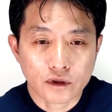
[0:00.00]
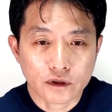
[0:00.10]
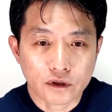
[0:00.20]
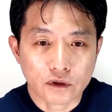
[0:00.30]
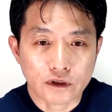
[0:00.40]

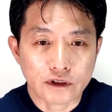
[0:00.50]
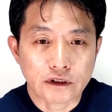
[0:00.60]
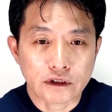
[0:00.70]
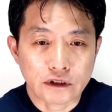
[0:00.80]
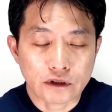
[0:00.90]
그리고
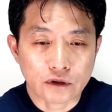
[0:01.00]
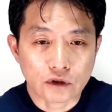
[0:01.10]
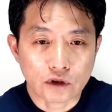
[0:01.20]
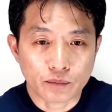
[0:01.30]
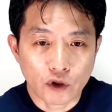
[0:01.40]

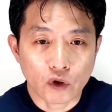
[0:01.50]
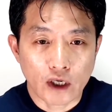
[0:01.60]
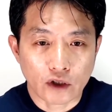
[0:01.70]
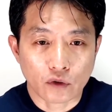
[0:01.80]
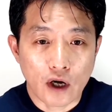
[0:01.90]
실질적으로
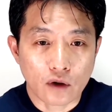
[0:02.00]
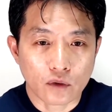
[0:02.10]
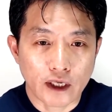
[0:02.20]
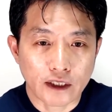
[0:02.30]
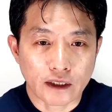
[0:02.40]
필요하기도 하고
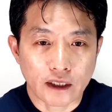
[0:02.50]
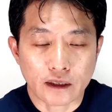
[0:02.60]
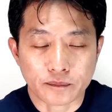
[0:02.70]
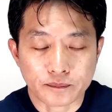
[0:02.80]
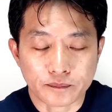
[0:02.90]
하니까